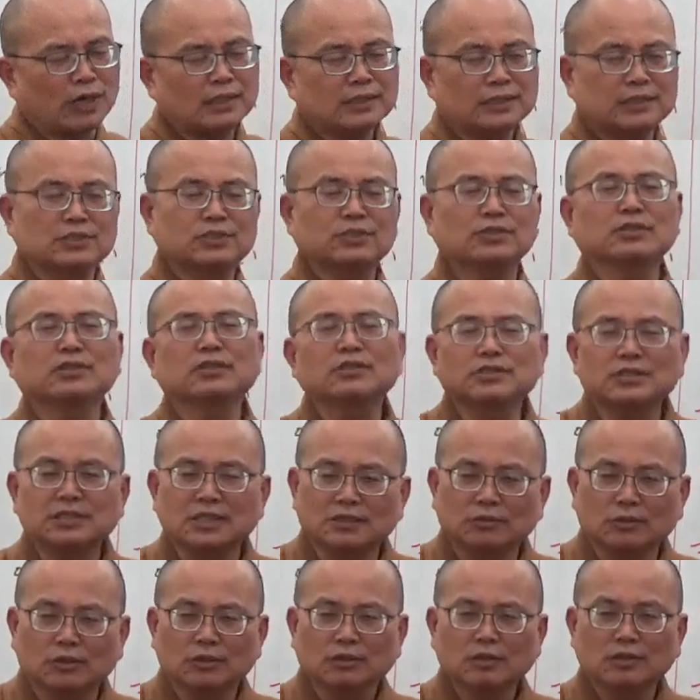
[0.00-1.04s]
环你就能够
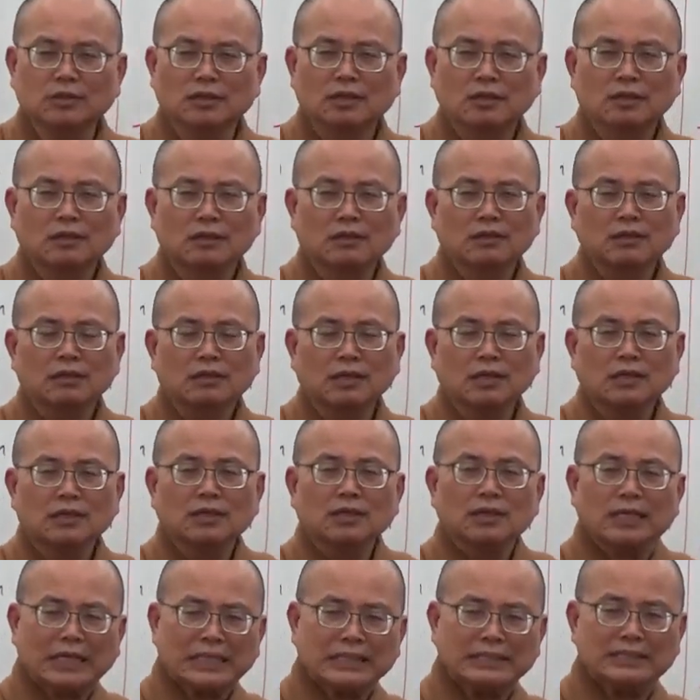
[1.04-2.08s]
解脱。
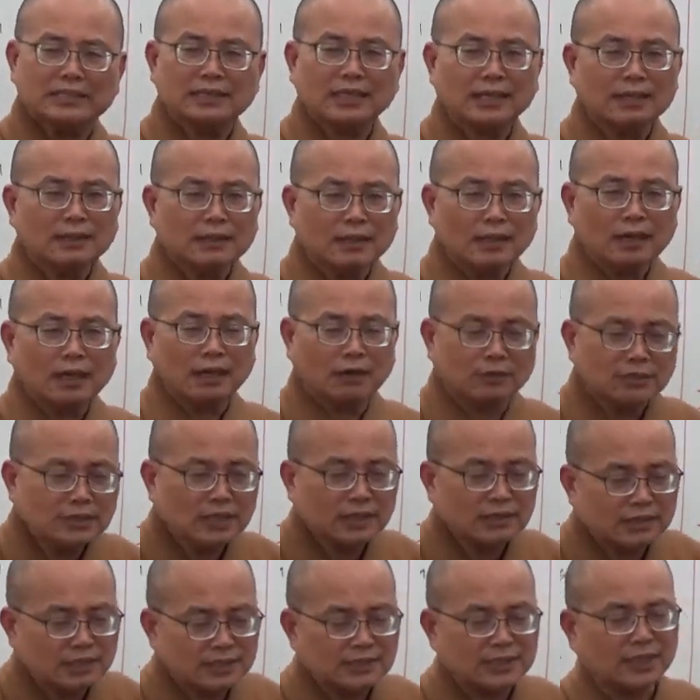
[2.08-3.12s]
看起来好
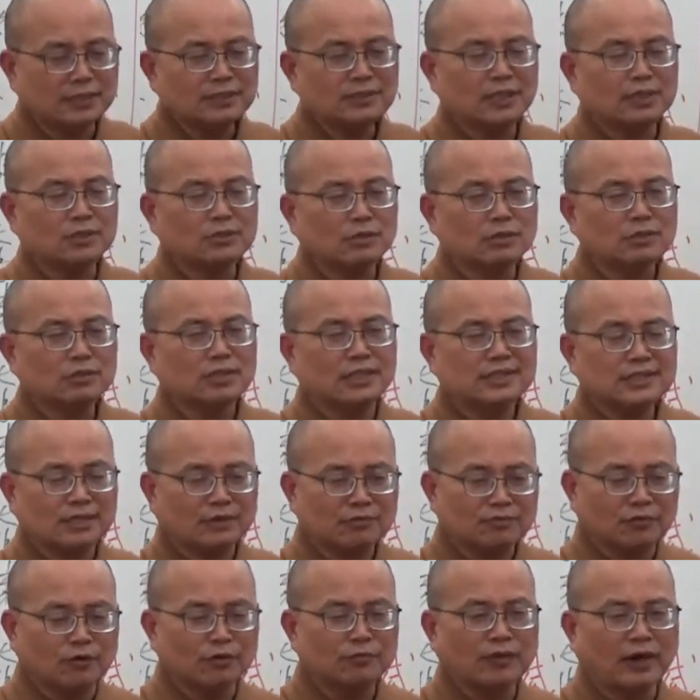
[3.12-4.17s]
像也讲解都也
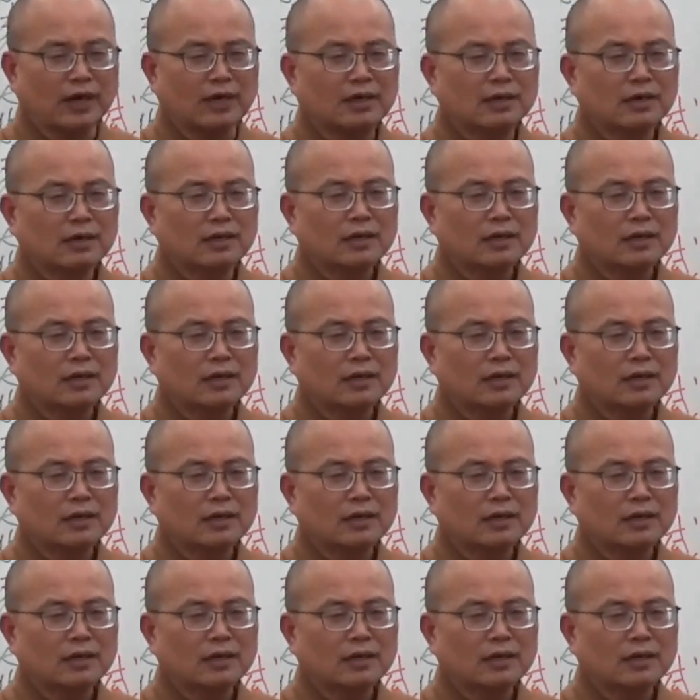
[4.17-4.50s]
讲佛法